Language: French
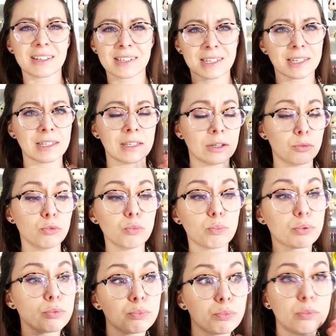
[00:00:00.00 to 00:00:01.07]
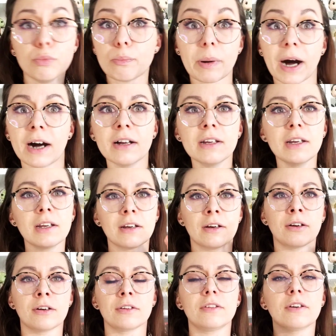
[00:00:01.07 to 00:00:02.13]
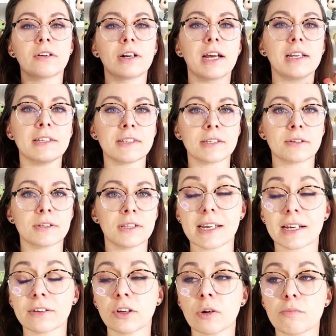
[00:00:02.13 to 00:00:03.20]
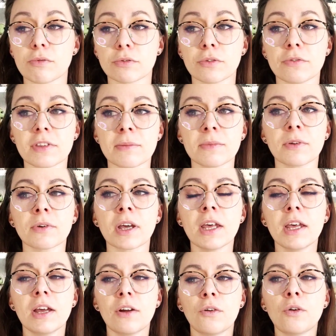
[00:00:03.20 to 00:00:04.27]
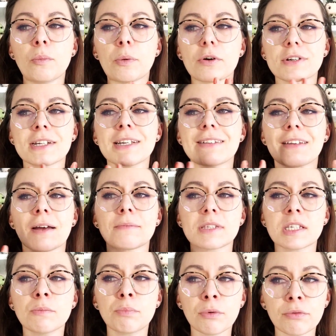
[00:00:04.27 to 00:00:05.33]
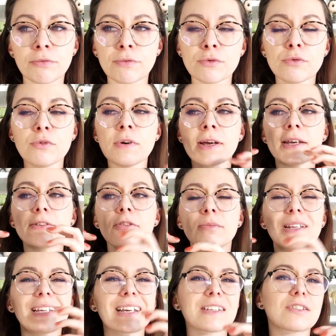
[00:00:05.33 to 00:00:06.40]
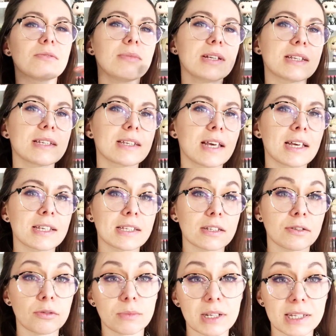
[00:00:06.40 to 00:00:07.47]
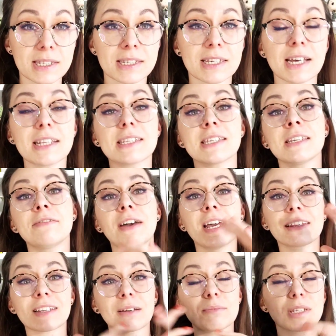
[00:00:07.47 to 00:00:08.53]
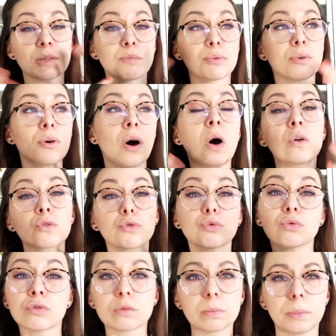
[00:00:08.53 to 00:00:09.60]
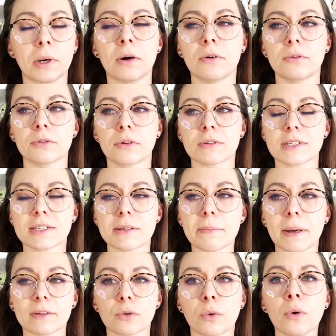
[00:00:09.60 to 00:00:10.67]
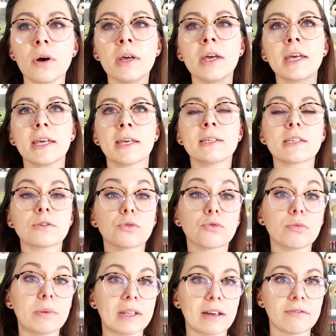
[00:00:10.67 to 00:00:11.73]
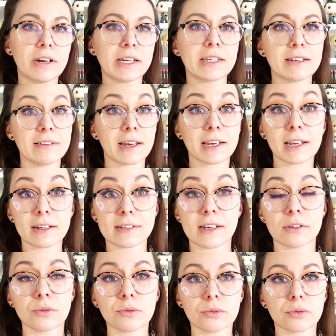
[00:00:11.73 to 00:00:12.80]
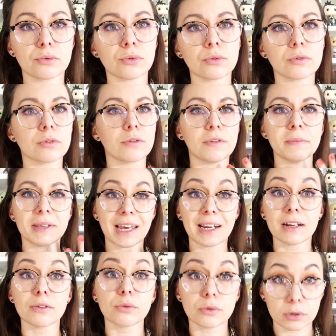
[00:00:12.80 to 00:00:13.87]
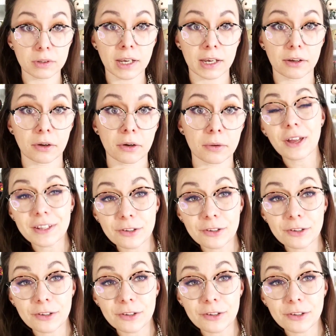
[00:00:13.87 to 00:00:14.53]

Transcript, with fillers: inscrit ou plus ou pas euh, dans la liste des acteurs pour ce film. Donc le projet était un petit peu flou et 2015, 2016, 2017, il va être un petit peu en suspens, on n'en sait pas trop. Et c'est surtout Ben Affleck qui est derrière les annonces autour de ce film qui a l'air de lui tenir à cœur. Fin